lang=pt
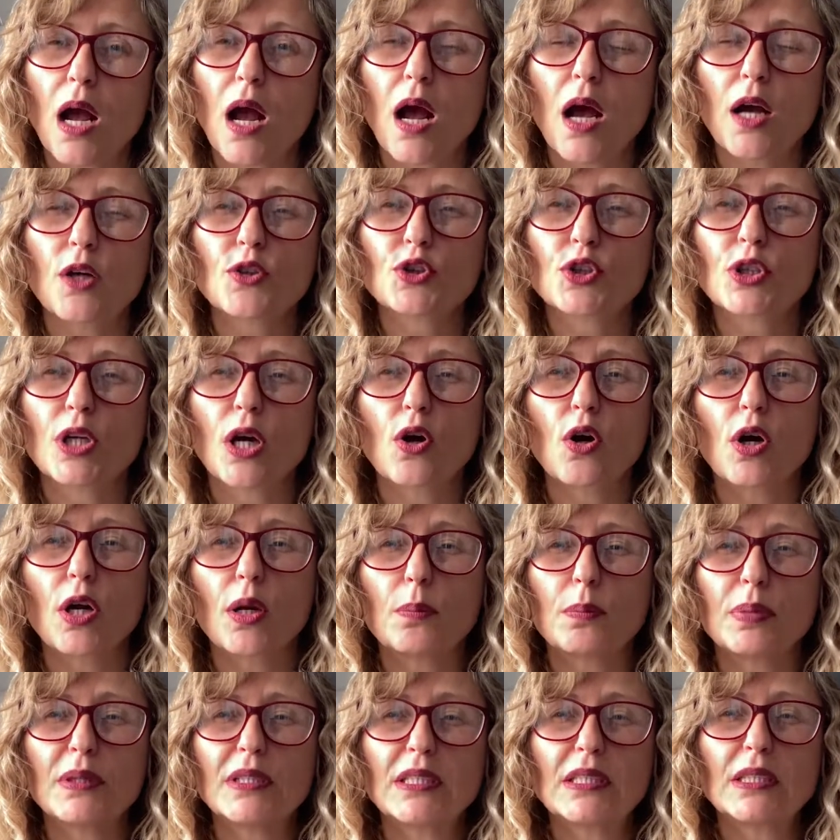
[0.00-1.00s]
acho que agora
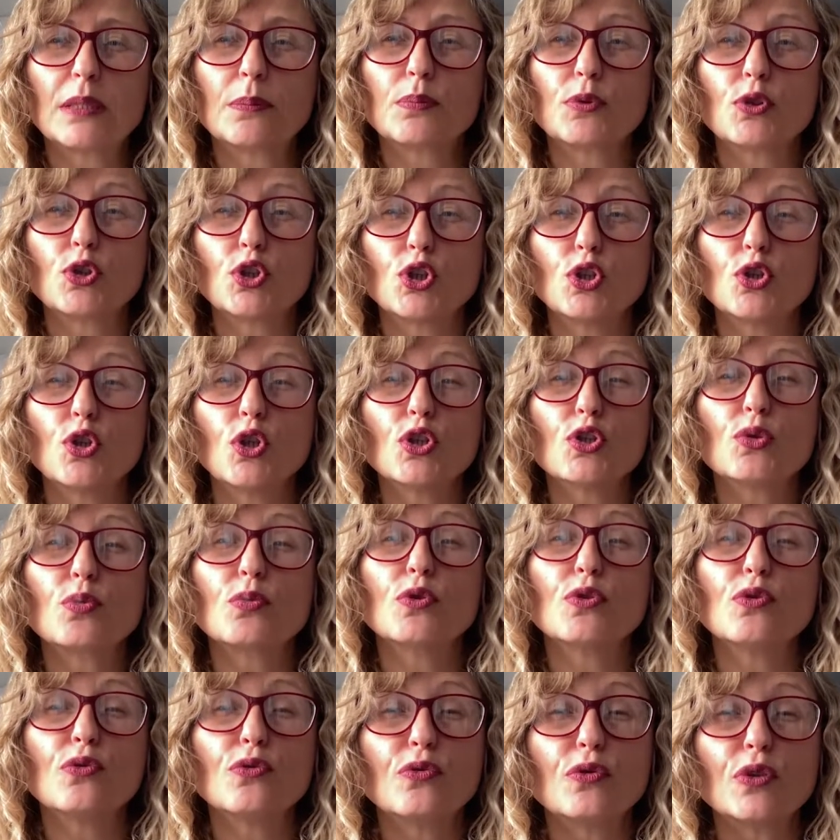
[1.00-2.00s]
princípio de
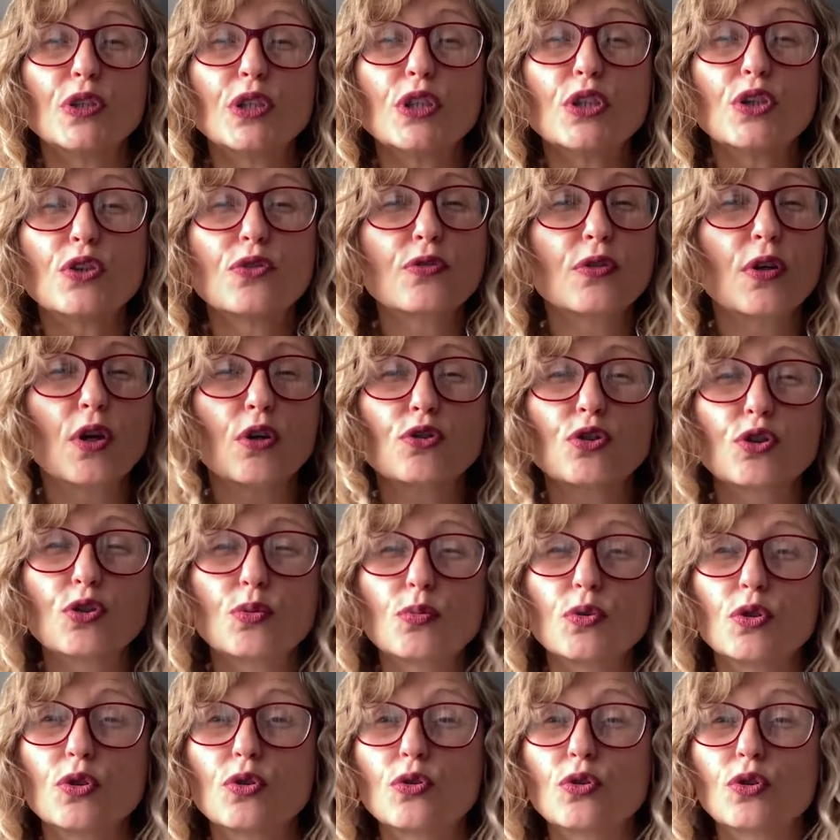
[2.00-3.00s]
2020, final de
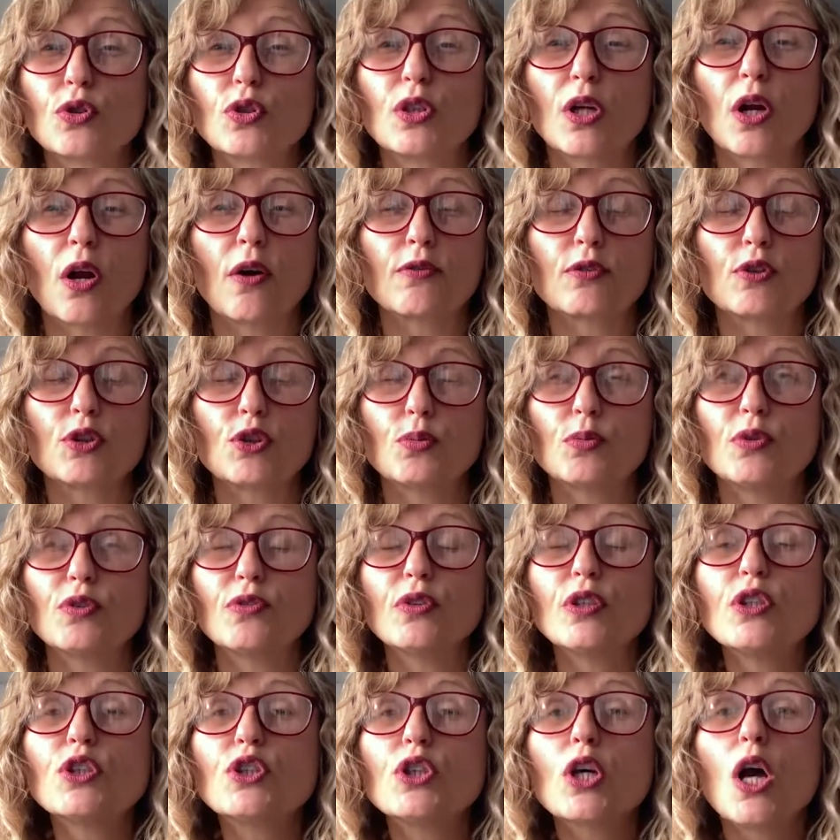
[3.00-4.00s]
2019,
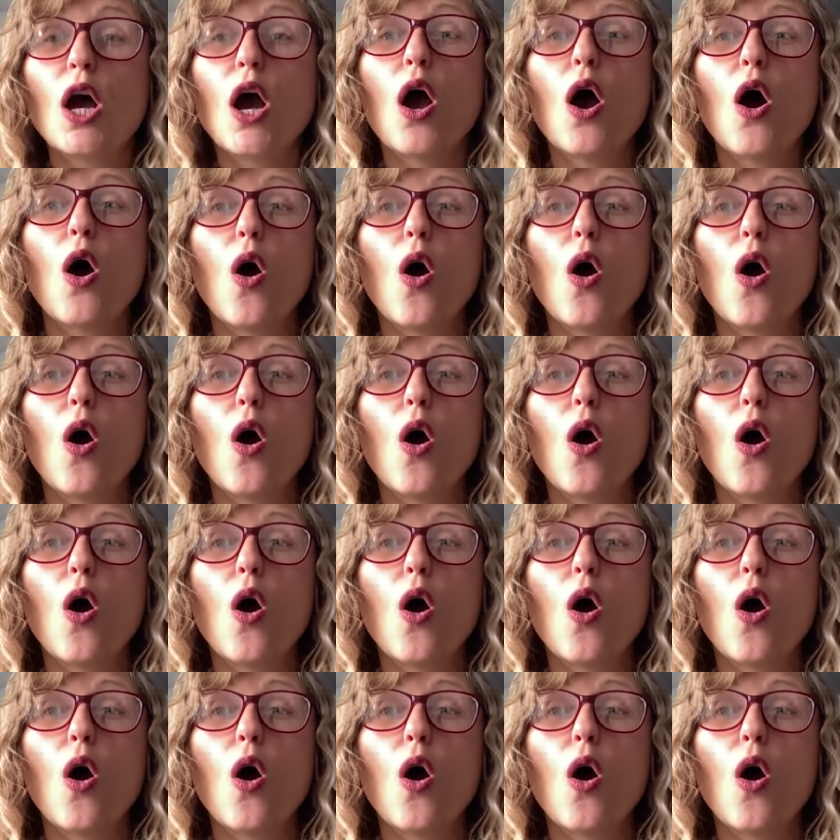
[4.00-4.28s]
2020,